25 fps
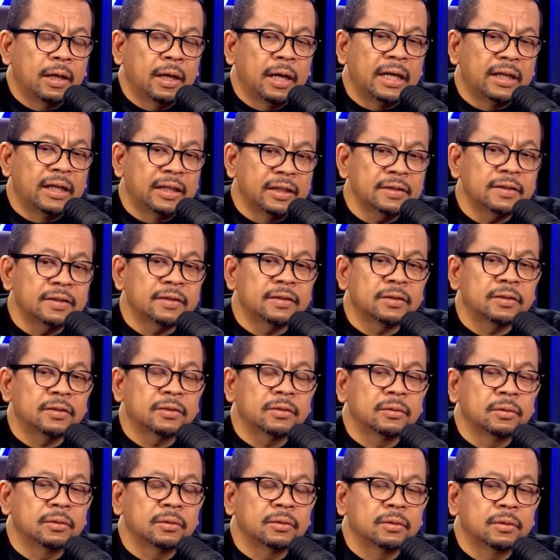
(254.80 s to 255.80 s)
Anies
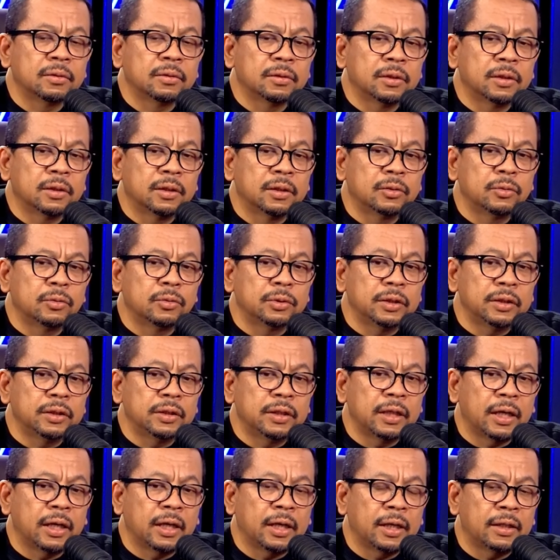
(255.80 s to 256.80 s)
itu
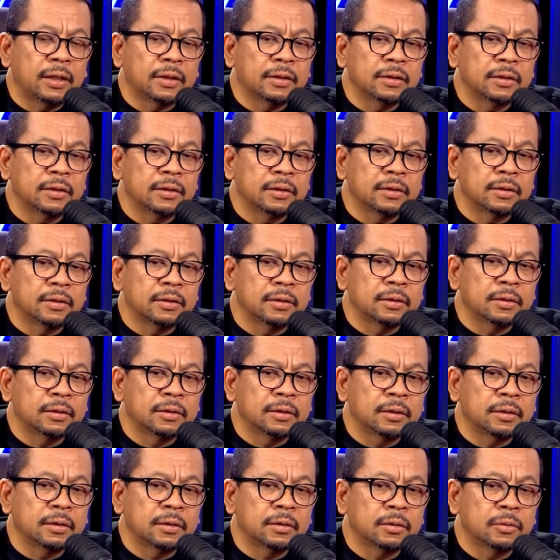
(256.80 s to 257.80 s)
tidak kuat
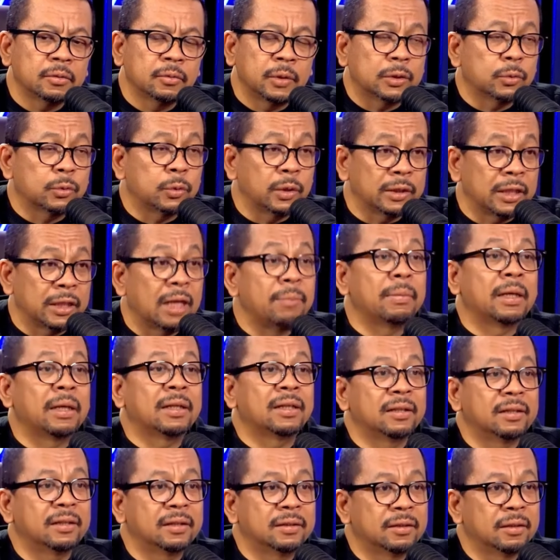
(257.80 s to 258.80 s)
eh, kuat-kuat amat
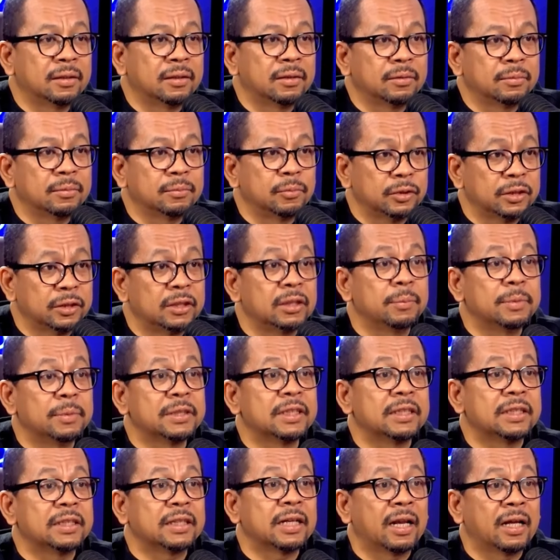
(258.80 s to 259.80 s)
gitu loh. Buktinya
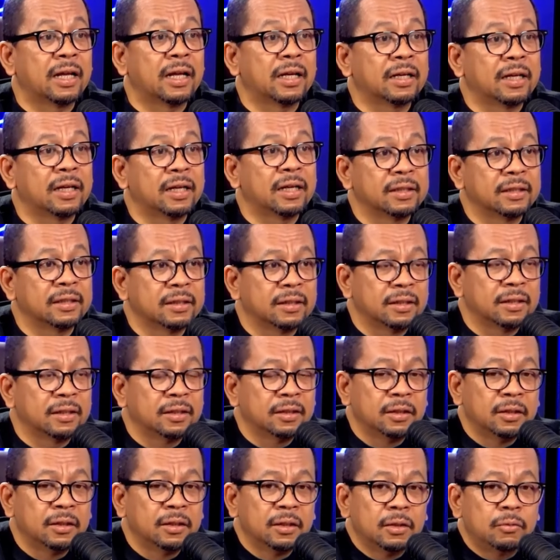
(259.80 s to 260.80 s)
bisa dikalahkan.
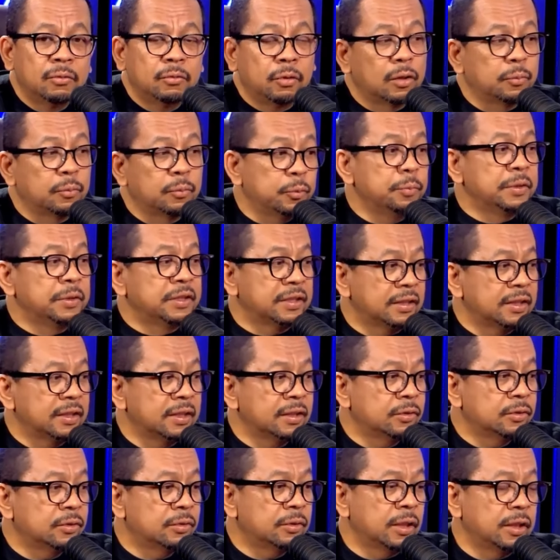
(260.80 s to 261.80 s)
Walaupun
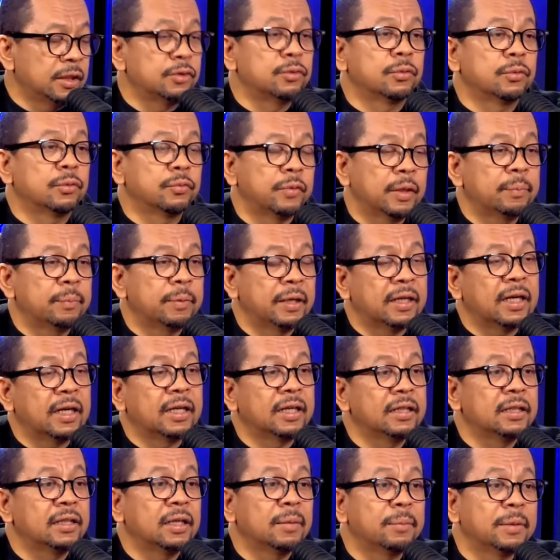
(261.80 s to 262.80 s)
misalnya ada survei
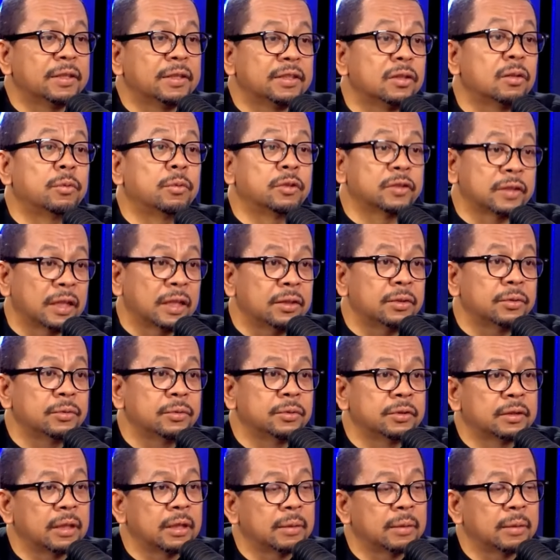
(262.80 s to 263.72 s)
pilkada dia masih nomor satu, mm -hmm.